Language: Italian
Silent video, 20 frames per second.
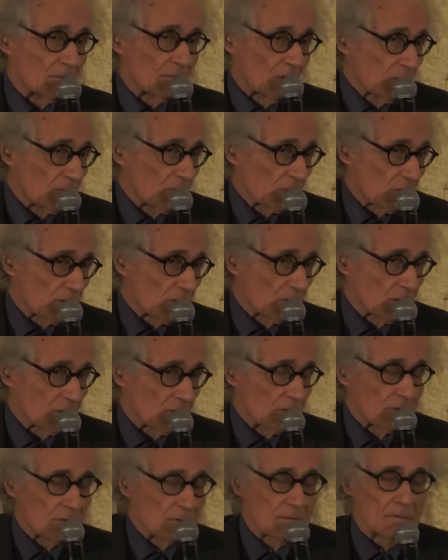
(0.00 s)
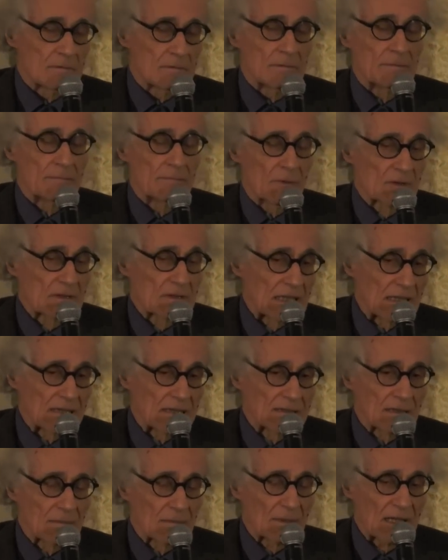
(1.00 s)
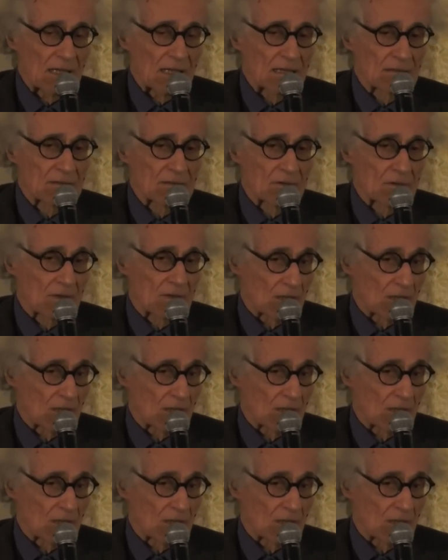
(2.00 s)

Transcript: molto importante peraltro,